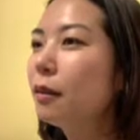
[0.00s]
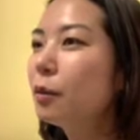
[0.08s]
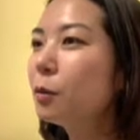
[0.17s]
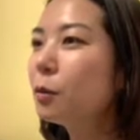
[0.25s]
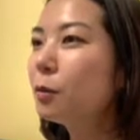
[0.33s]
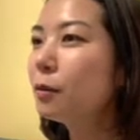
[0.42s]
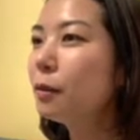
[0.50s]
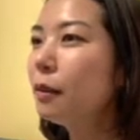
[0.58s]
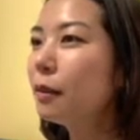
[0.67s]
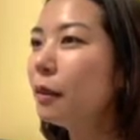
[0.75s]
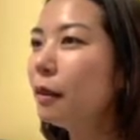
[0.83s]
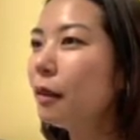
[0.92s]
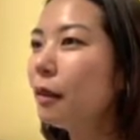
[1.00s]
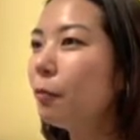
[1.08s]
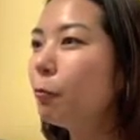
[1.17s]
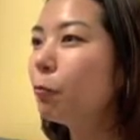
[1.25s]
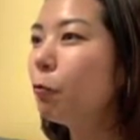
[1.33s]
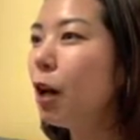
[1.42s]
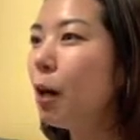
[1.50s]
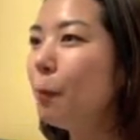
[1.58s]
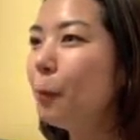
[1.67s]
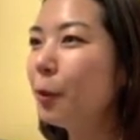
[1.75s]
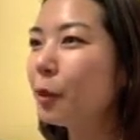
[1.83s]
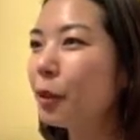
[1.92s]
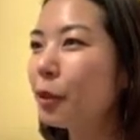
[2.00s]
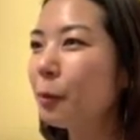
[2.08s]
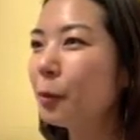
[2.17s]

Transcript: ちょっとなんか和っぽい建